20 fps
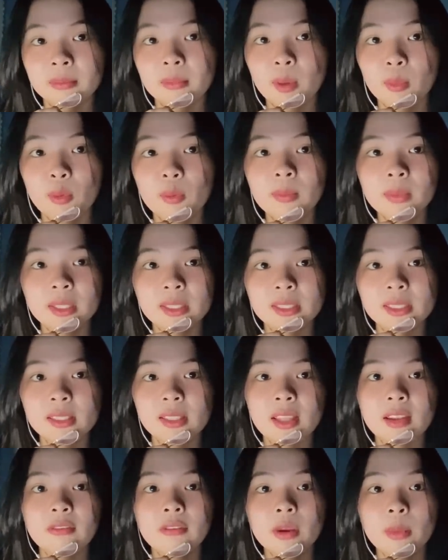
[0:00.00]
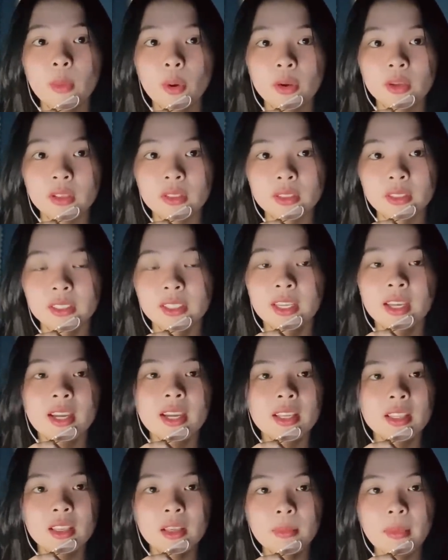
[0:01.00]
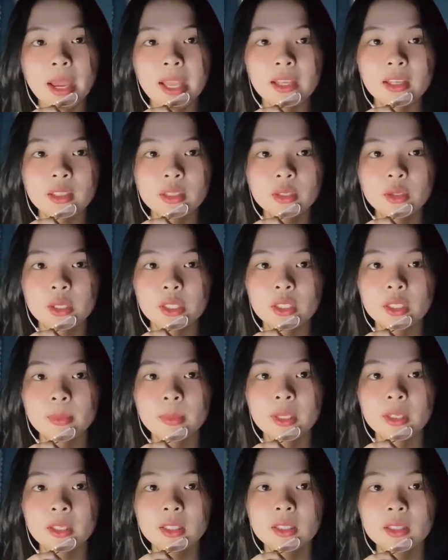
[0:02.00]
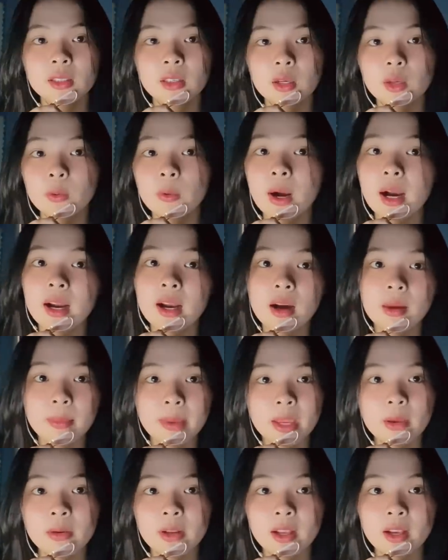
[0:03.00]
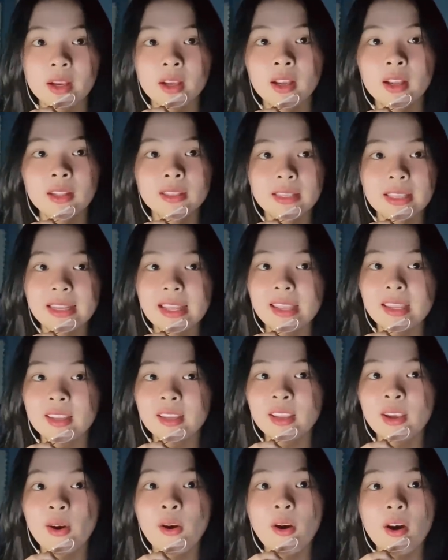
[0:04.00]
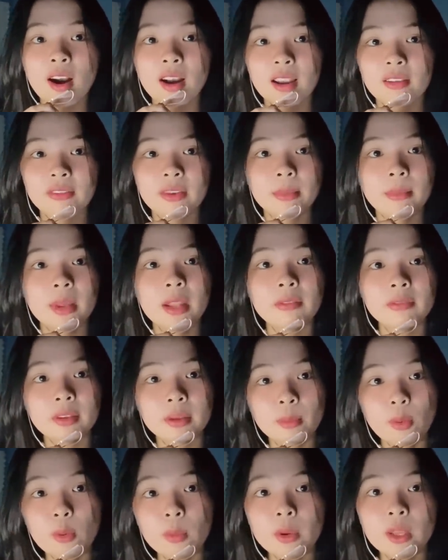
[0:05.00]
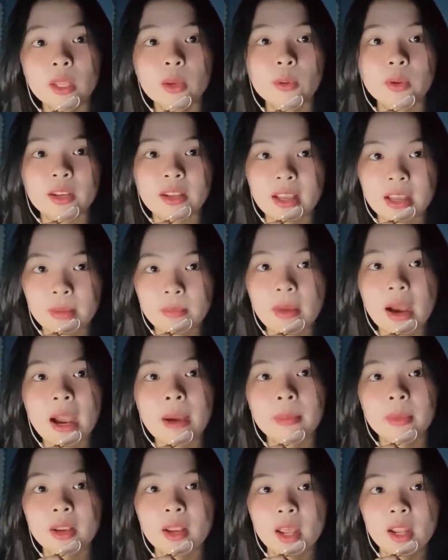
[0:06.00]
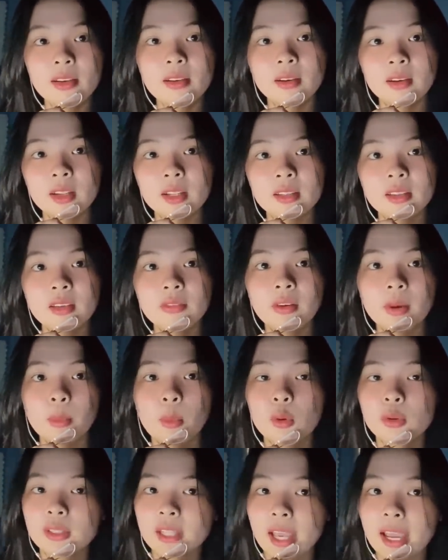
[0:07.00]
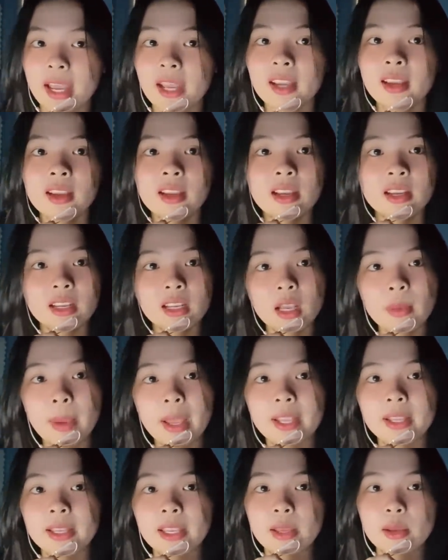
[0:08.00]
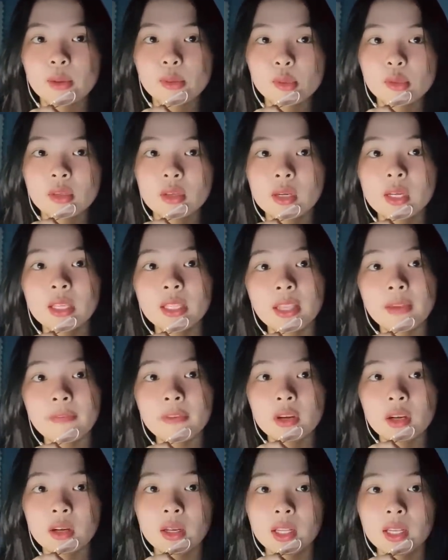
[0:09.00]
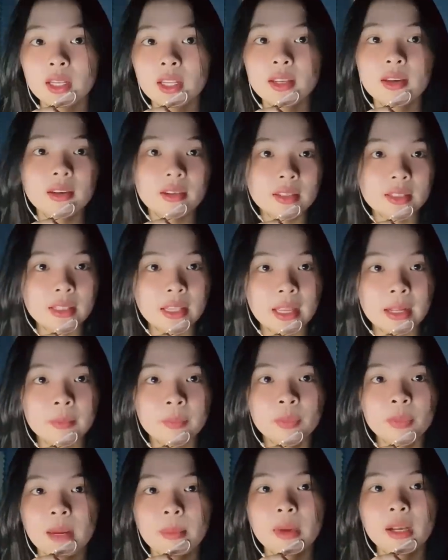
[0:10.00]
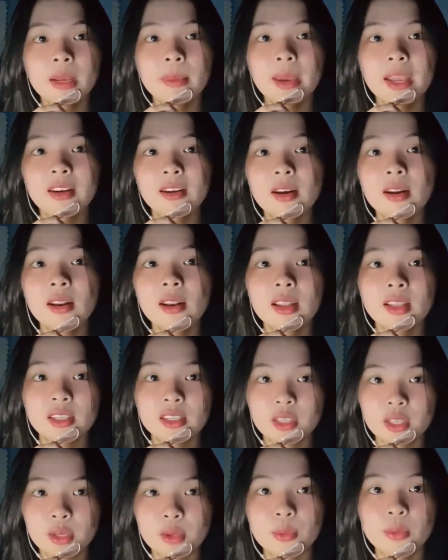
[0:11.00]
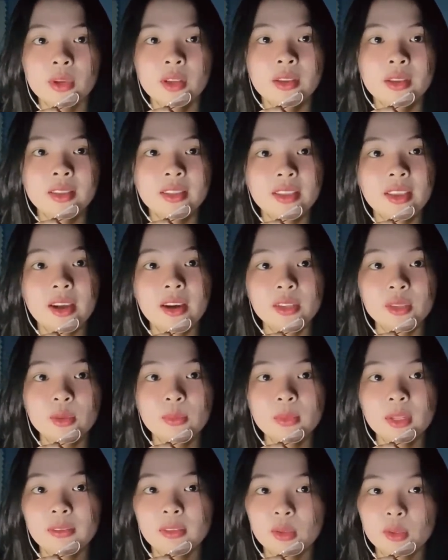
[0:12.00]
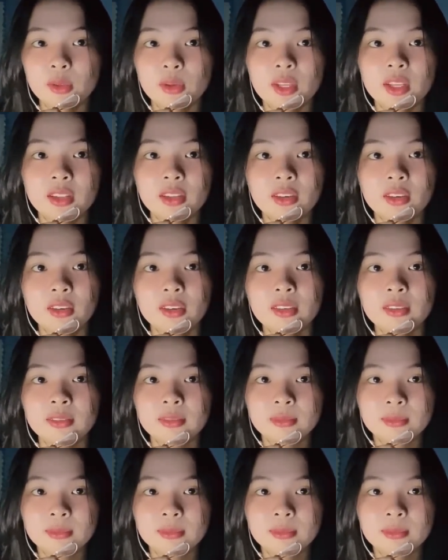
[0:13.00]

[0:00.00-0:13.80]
Mong muốn mình chia sẻ đến với mọi người. Những bạn gửi chuyện cho mình có thể gửi qua Gmail nè, tại đây hoặc là fanpage Facebook yêu mình 23 mình để đường link dưới phần mô tả. Các bạn kéo xuống dưới nhấp vào đường link để gửi nha. Cảm ơn các bạn rất là nhiều. Giờ chúng ta vào chuyện thôi.